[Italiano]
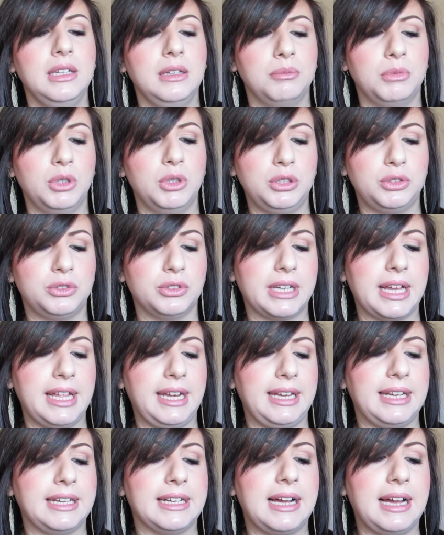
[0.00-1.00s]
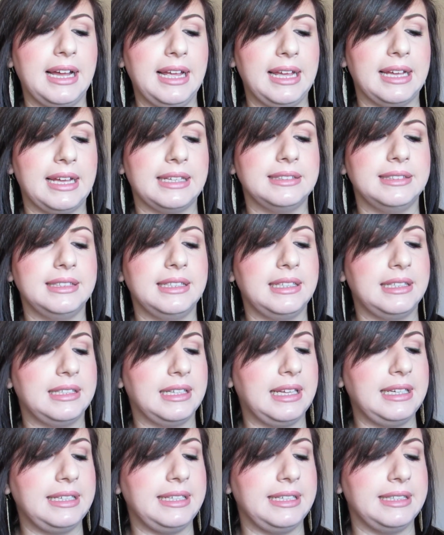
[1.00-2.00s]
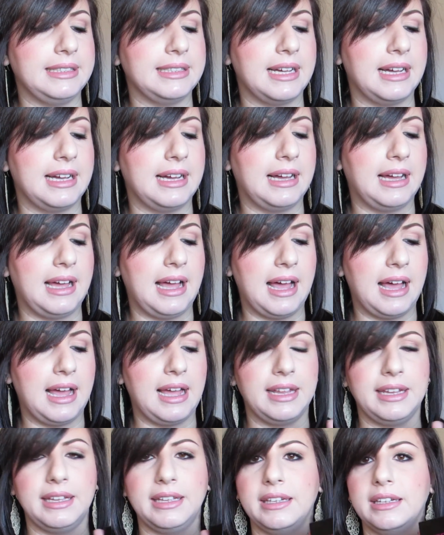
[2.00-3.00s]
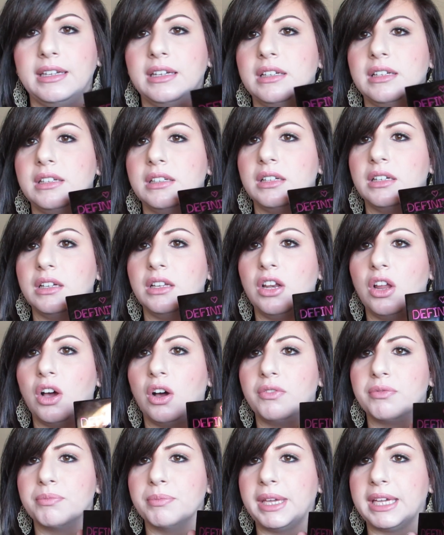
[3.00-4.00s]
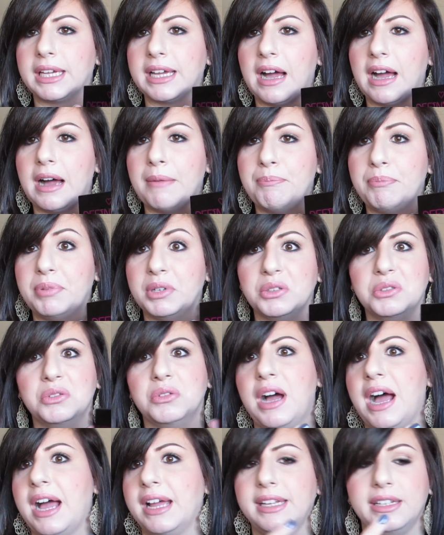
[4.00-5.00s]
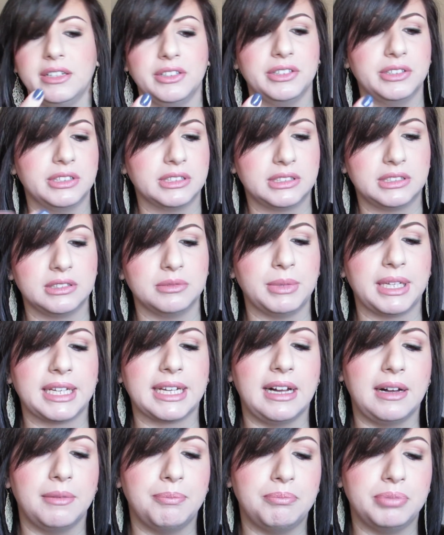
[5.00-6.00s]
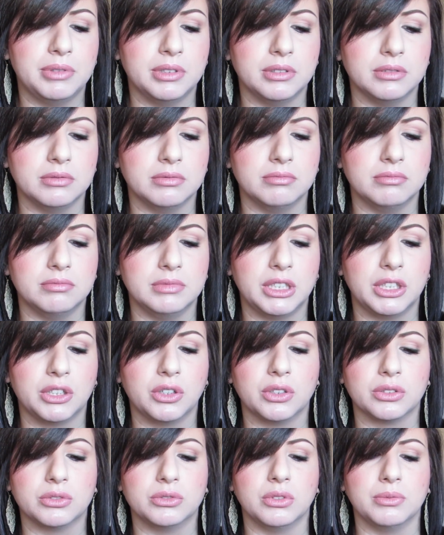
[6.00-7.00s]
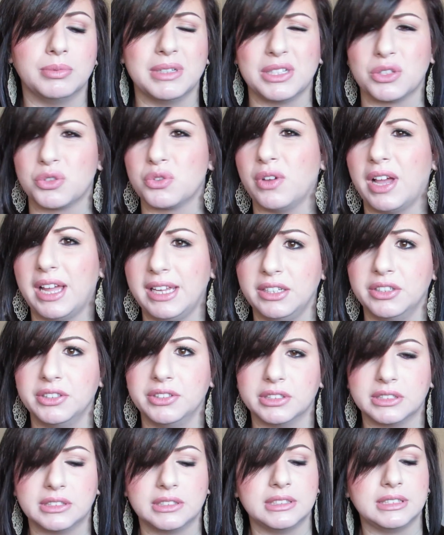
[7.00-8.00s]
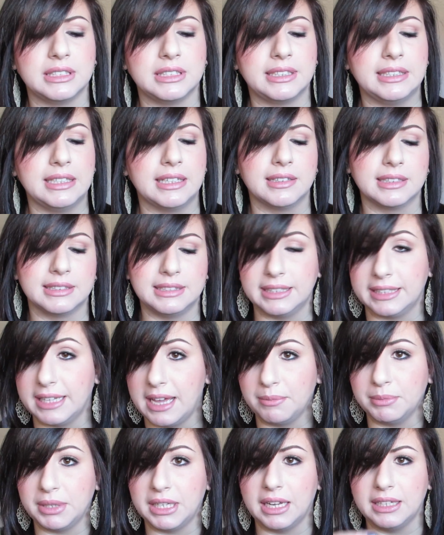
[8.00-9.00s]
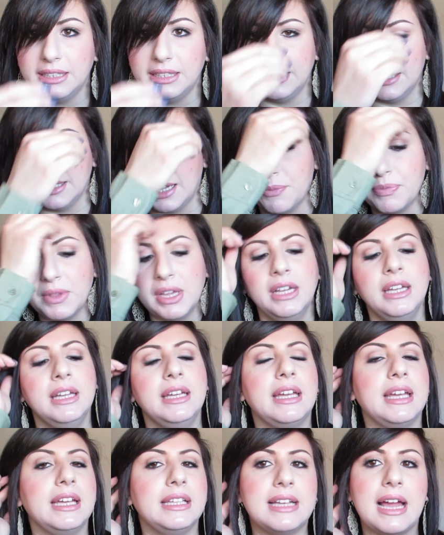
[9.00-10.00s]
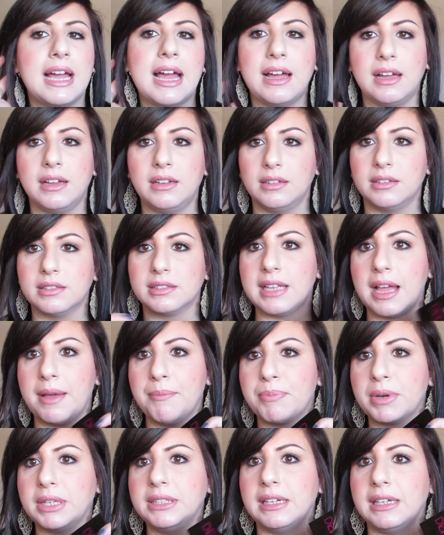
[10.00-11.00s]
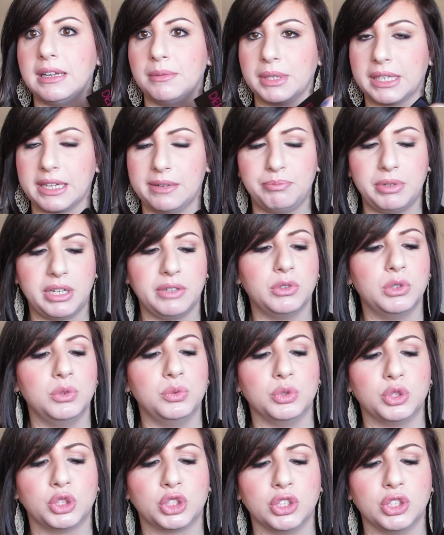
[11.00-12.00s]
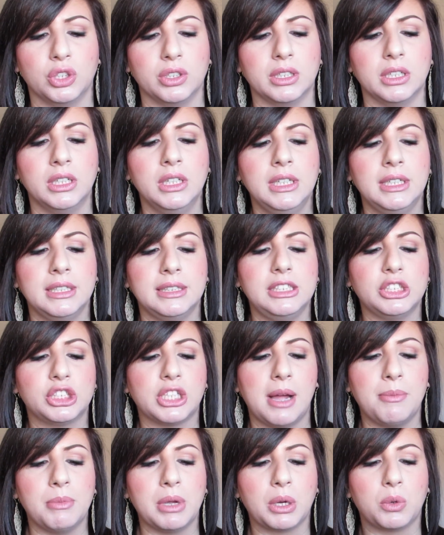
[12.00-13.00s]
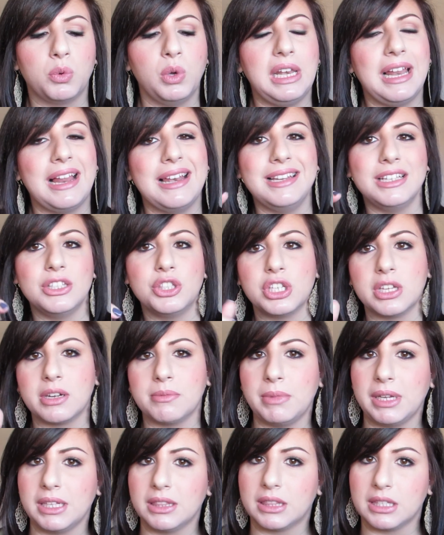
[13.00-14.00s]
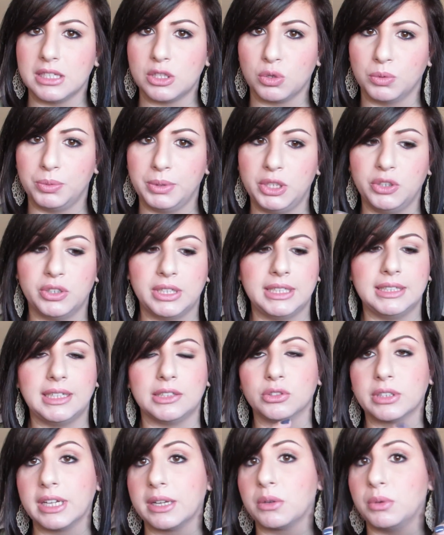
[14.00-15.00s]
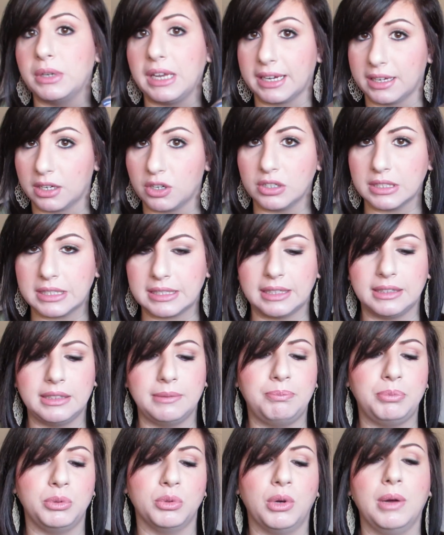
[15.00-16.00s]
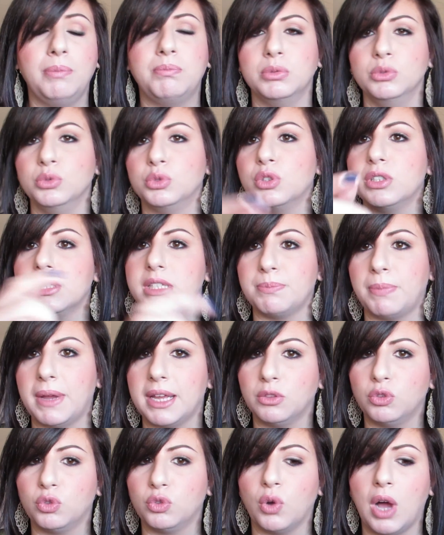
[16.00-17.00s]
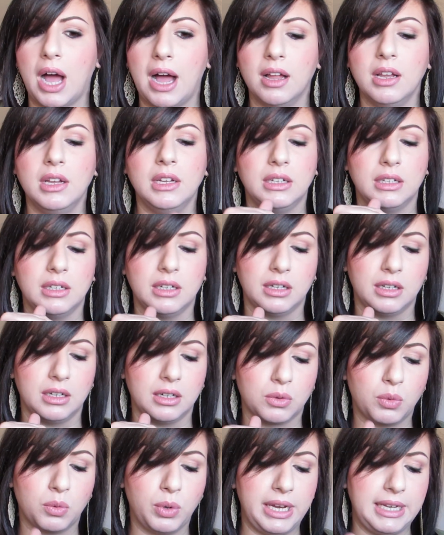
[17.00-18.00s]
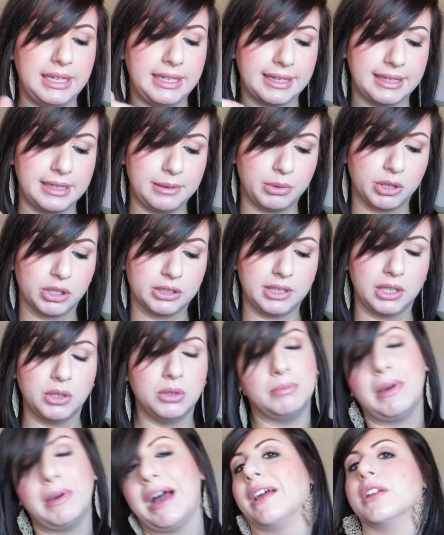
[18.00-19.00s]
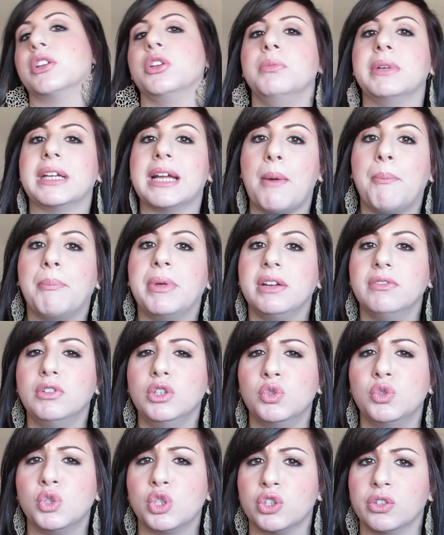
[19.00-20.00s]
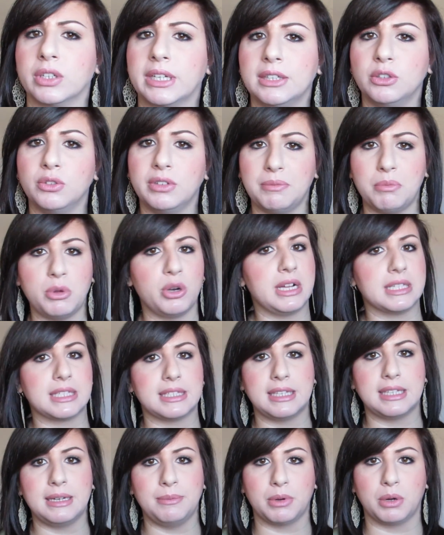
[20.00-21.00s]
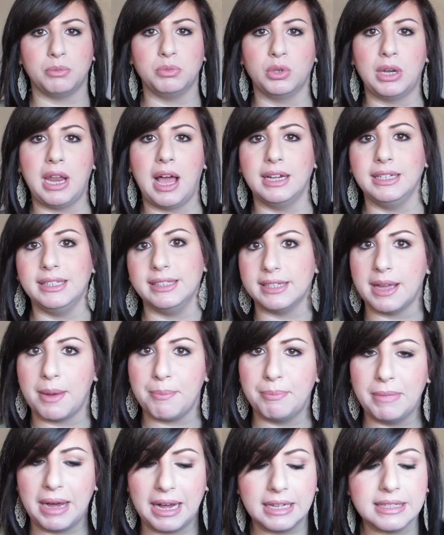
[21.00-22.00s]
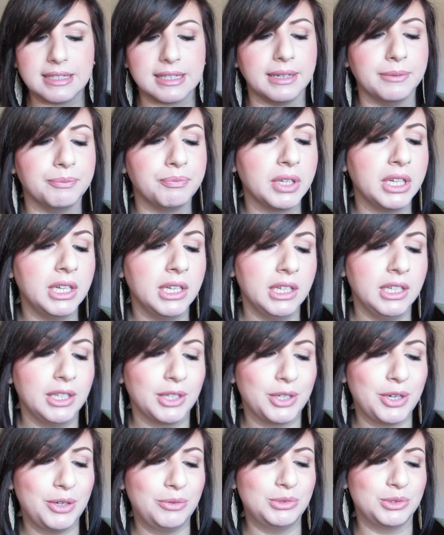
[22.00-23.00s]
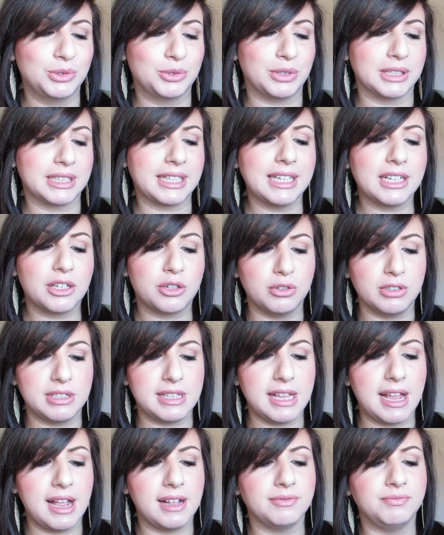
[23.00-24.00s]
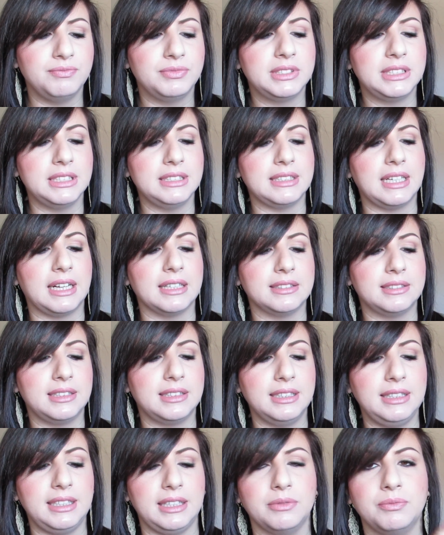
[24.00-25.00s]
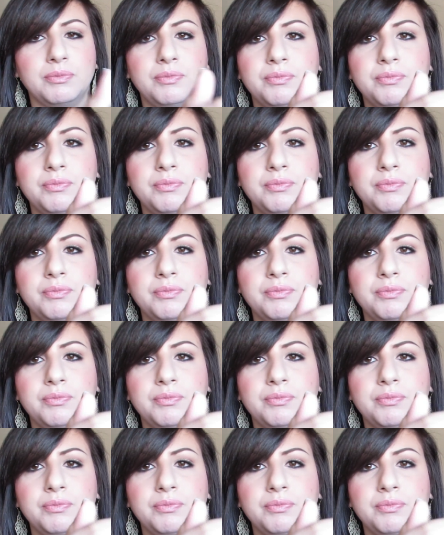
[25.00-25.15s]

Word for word: molto carina è della linea I uh, Love Makeup o I Hurt Makeup non mi ricordo, penso I Hurt si, chia si chiami la linea ed è uh, sempre della Makeup Revolution diciamo è quella leggermente superiore dato che è quella che costa di più appunto rispetto a uh, quelli che riportano il marchio Makeup Revolution che dovrebbero essere proprio la linea base comunque che cos'è? si tratta di